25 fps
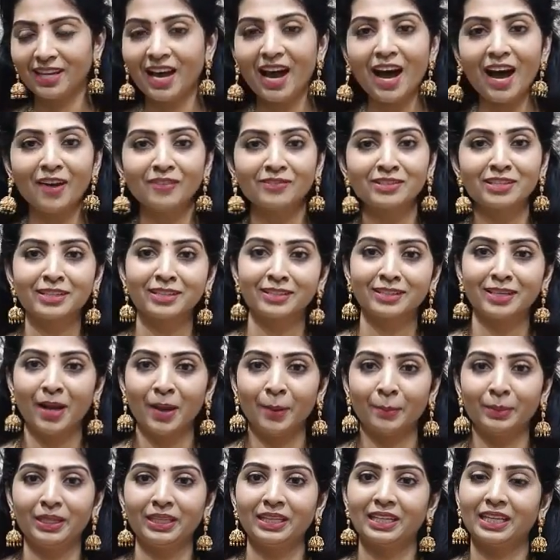தான் அவங்க தான்
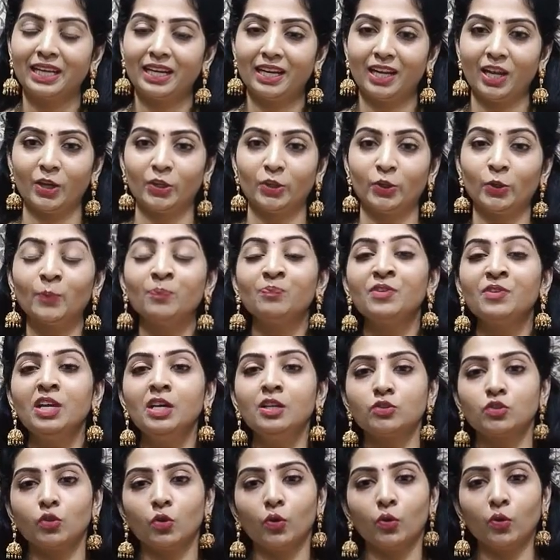அப்படின்ல எல்லாரையும்
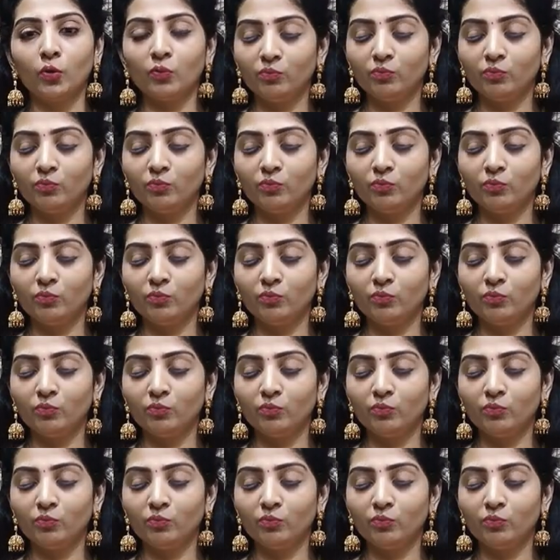ஸோ